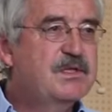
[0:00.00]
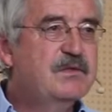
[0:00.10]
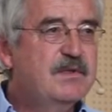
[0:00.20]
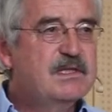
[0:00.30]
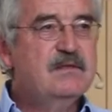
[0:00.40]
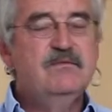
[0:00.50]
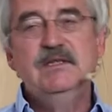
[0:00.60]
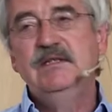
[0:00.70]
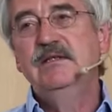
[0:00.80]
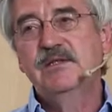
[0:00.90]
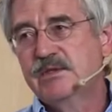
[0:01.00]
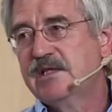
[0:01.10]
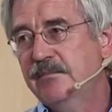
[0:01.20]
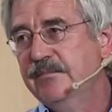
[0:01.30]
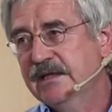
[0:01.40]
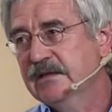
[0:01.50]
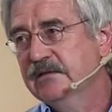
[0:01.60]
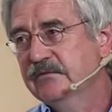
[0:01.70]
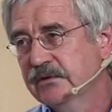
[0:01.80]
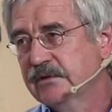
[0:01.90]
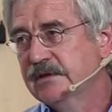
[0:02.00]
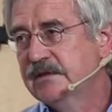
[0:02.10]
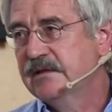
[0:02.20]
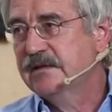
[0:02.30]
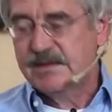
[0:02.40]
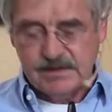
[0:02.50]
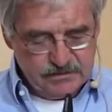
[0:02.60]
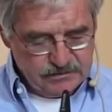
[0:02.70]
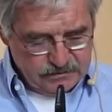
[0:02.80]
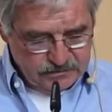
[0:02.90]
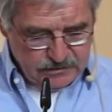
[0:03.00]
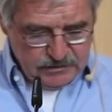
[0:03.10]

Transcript: zu wissen, wie die Zusammenhänge wirklich sind.